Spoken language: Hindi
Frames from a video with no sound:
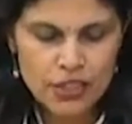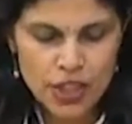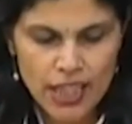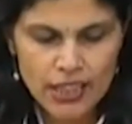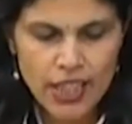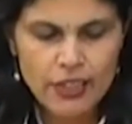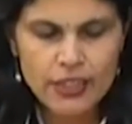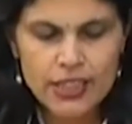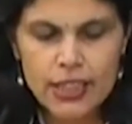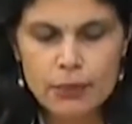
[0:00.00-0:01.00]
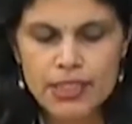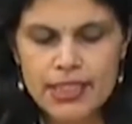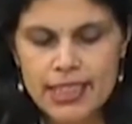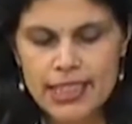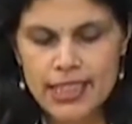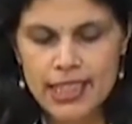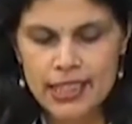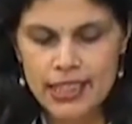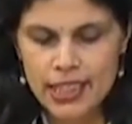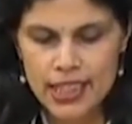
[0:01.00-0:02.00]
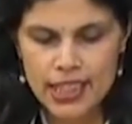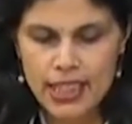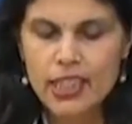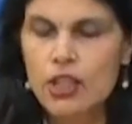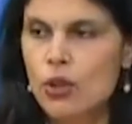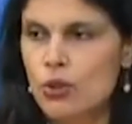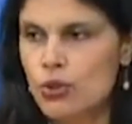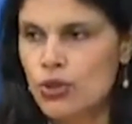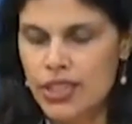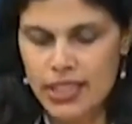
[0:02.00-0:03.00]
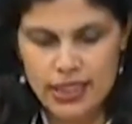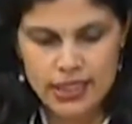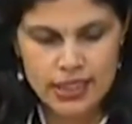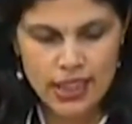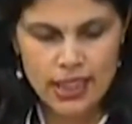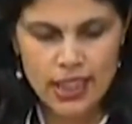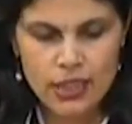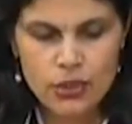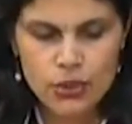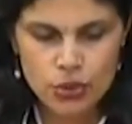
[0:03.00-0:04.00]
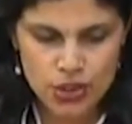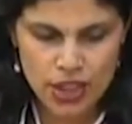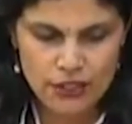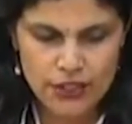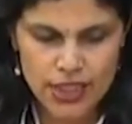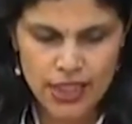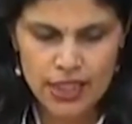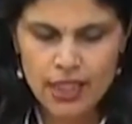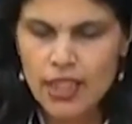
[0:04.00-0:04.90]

ट्रक ड्राइवर्स की भी स्क्रीनिंग करने के लिए उन्होंने राज्य सरकार को सुझाव दिया